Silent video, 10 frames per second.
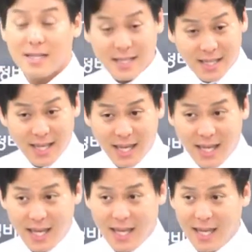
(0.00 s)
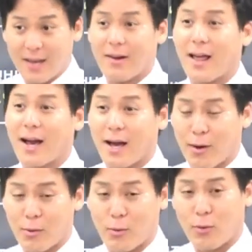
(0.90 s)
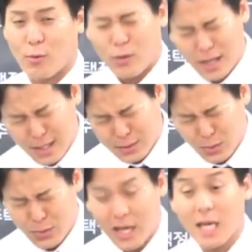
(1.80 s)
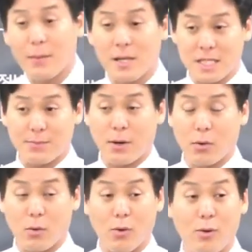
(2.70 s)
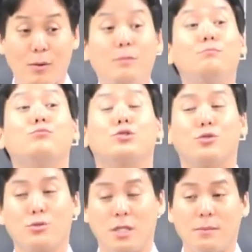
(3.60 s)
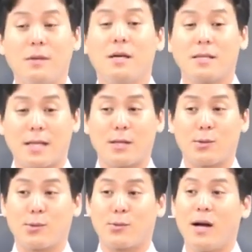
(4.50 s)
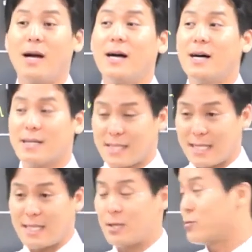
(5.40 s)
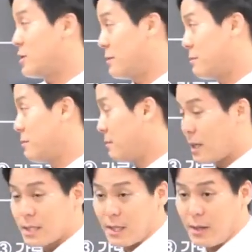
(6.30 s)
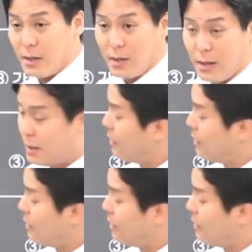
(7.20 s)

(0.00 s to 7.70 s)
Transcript: 극히 열악하고 과도하게 밀집하고 무슨 중심? 단독과 다세대 중심. 맞아요?